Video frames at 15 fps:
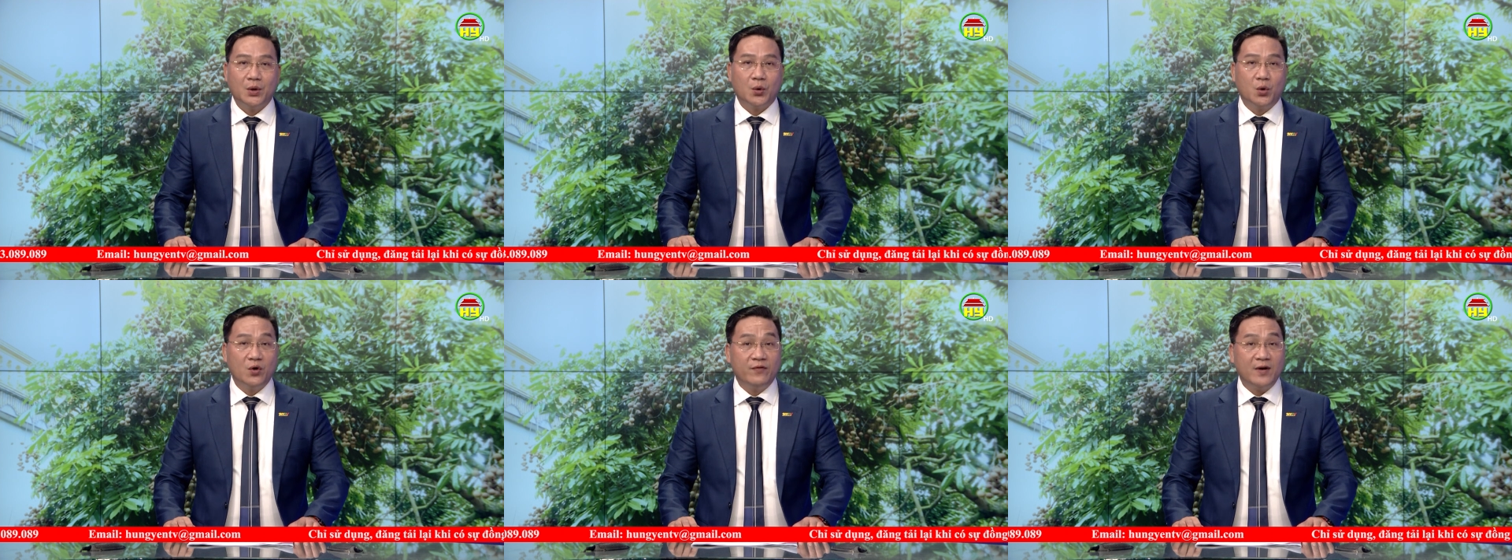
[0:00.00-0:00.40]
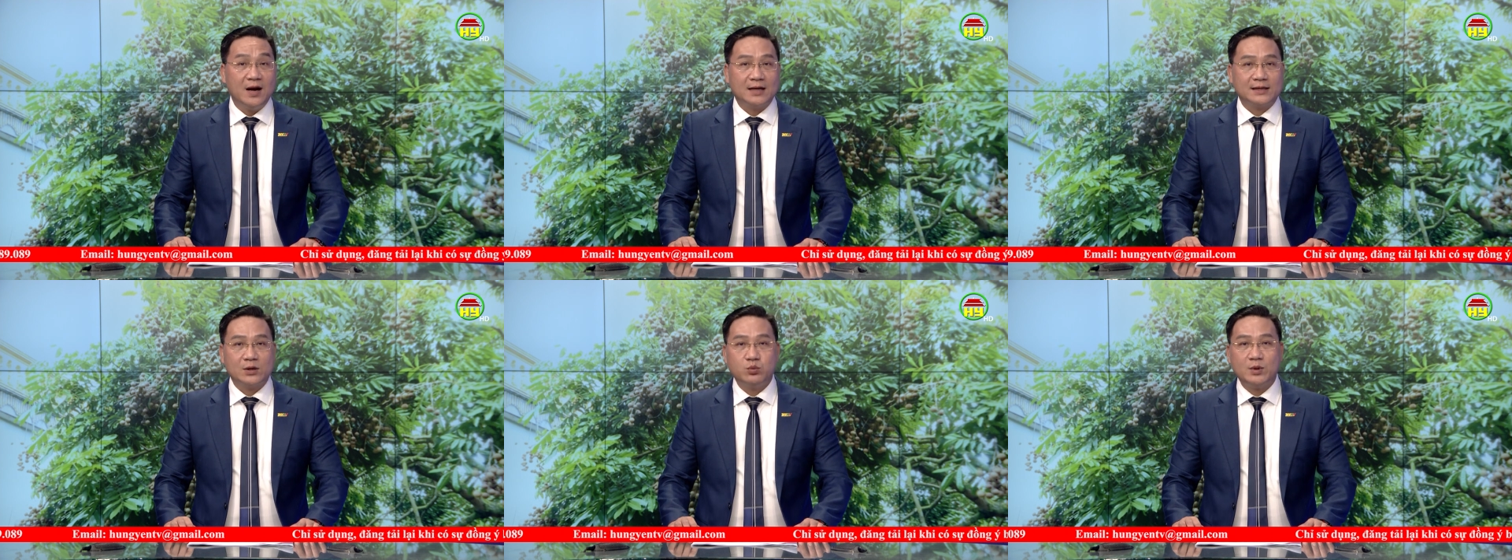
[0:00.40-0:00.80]
Cùi Vân
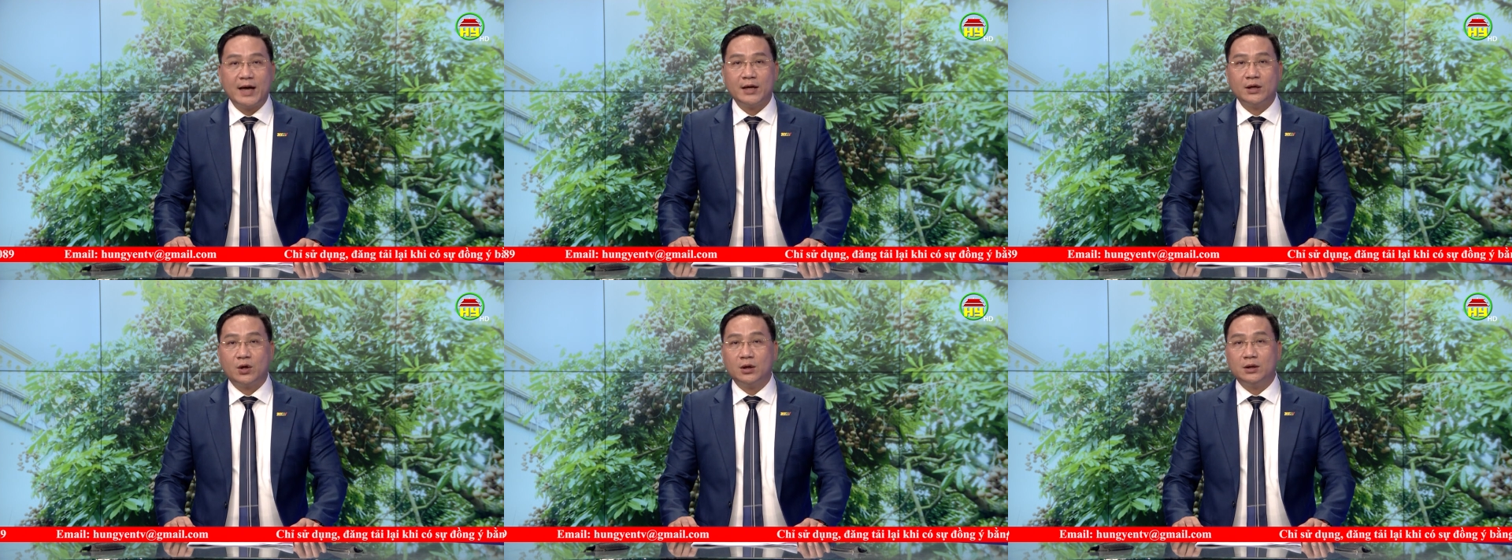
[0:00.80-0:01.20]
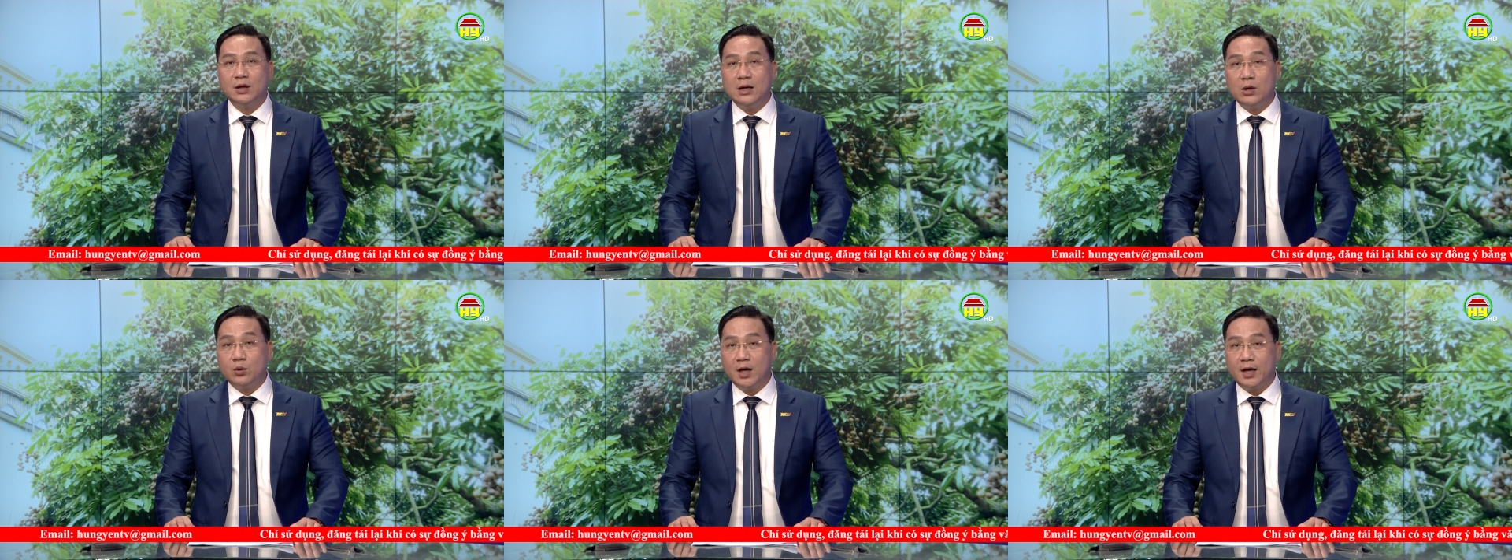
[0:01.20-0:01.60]
là giống nhãn có từ
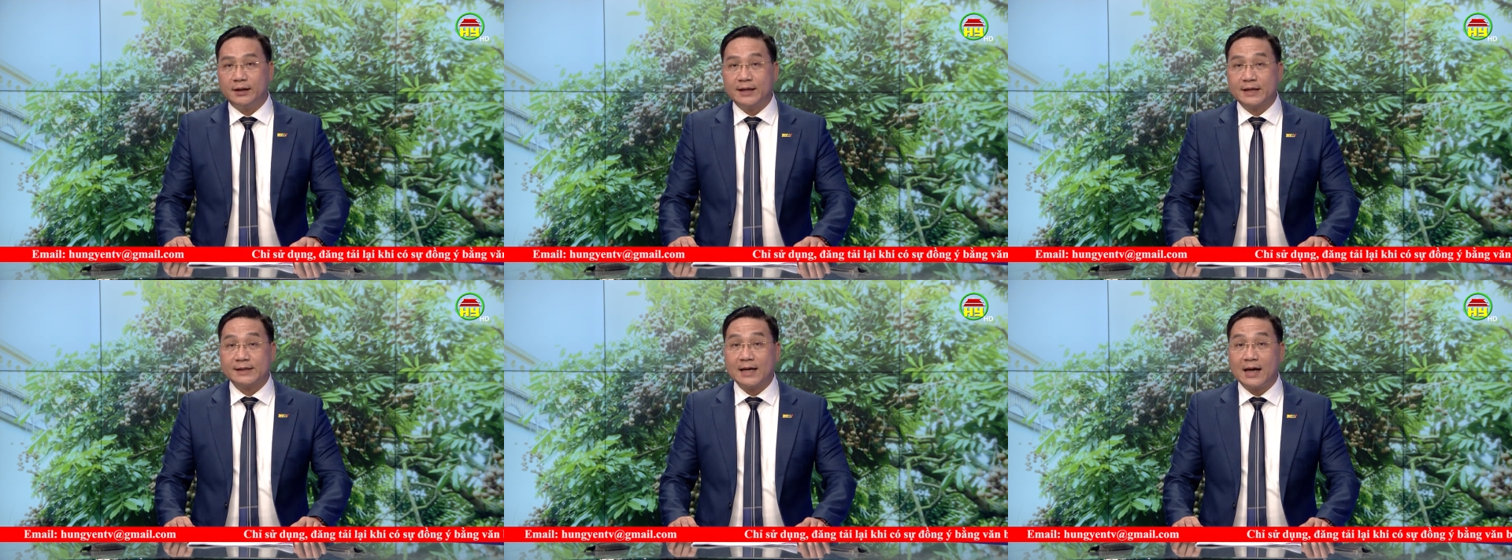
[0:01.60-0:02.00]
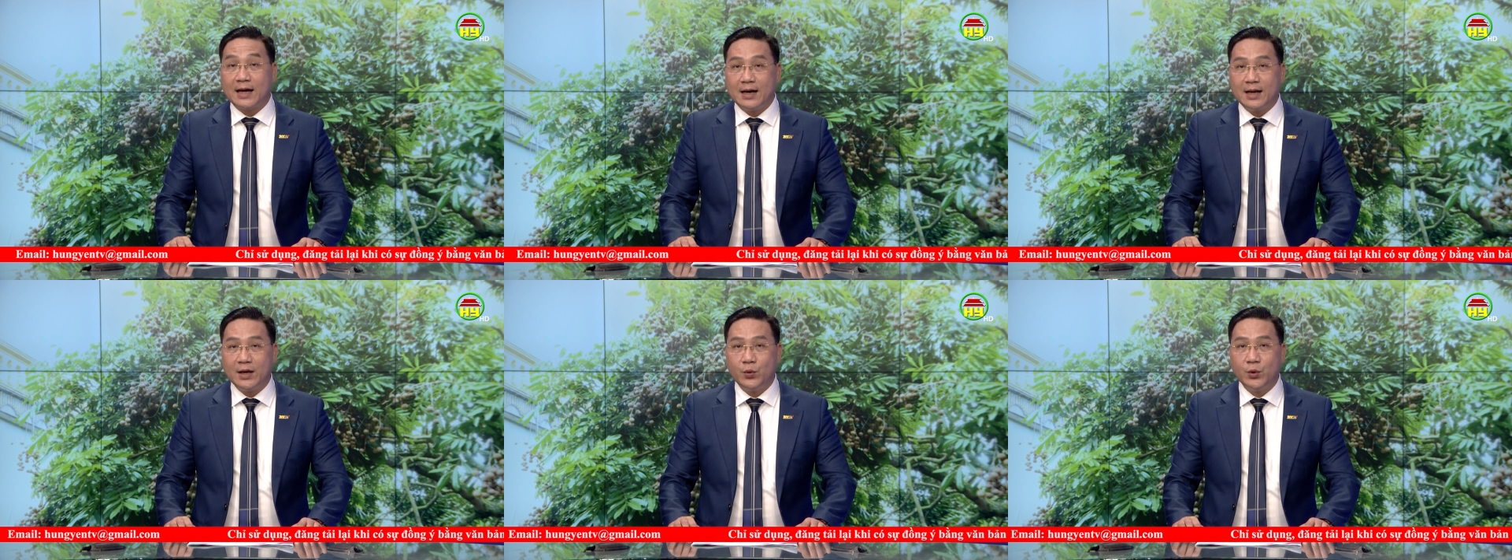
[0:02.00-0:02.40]
lâu đời tại xã
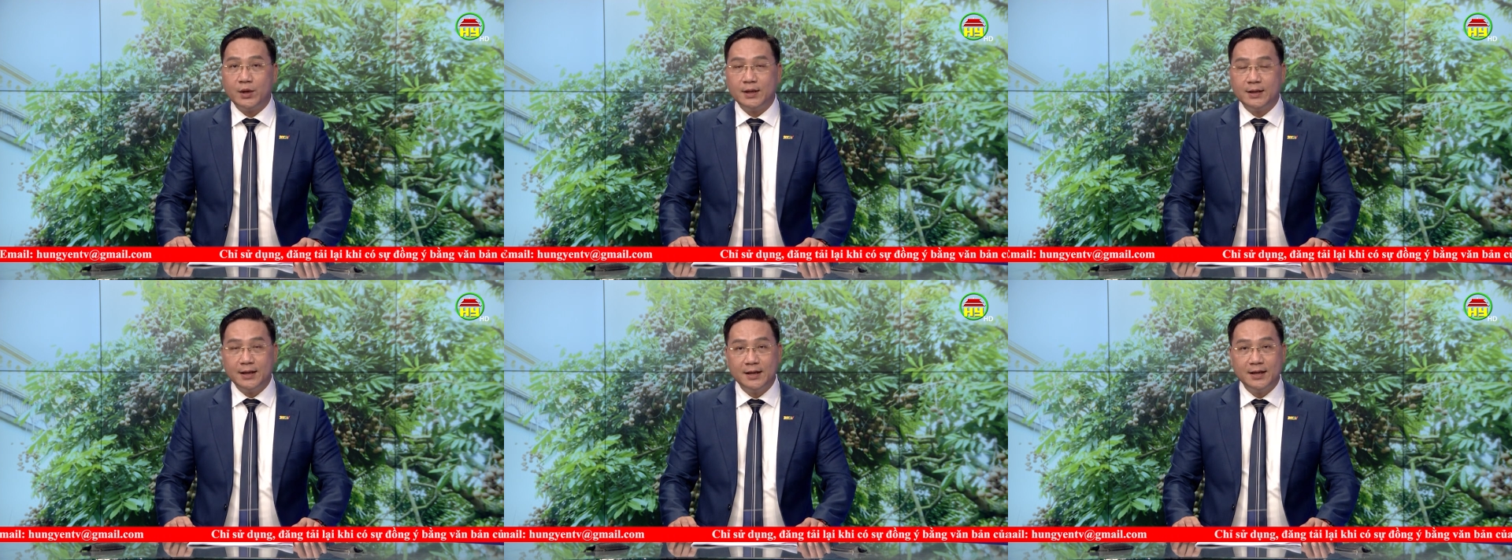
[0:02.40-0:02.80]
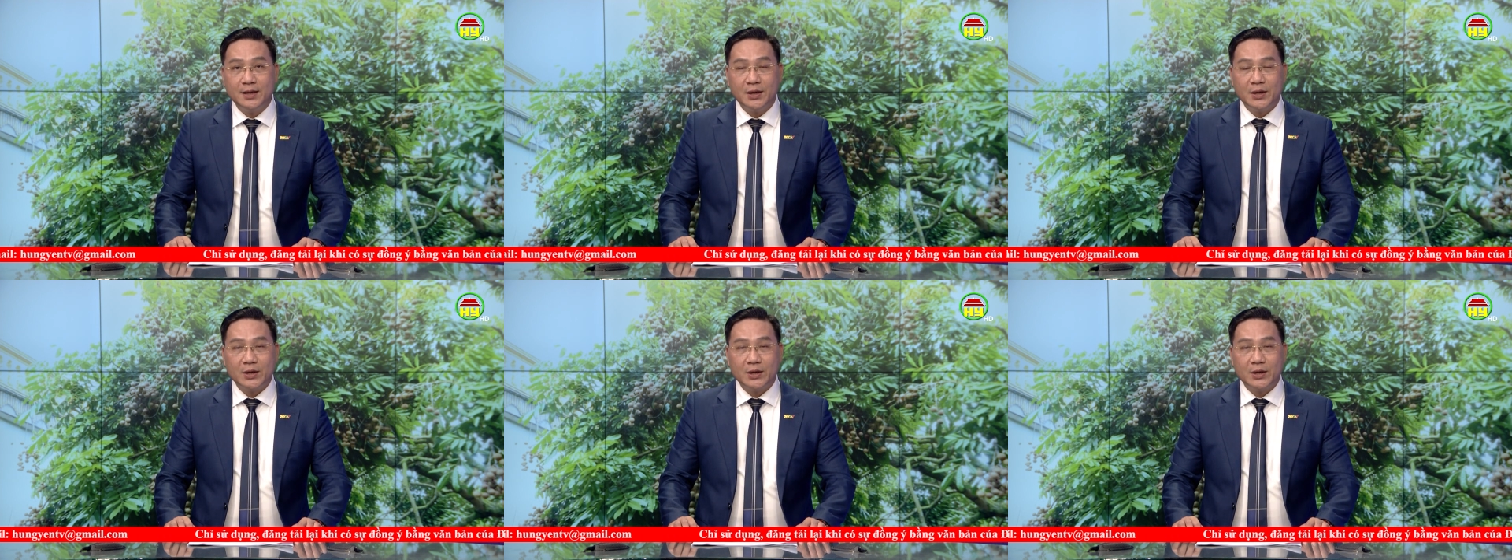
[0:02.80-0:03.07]
Hạ Lễ, huyện Ân Thi,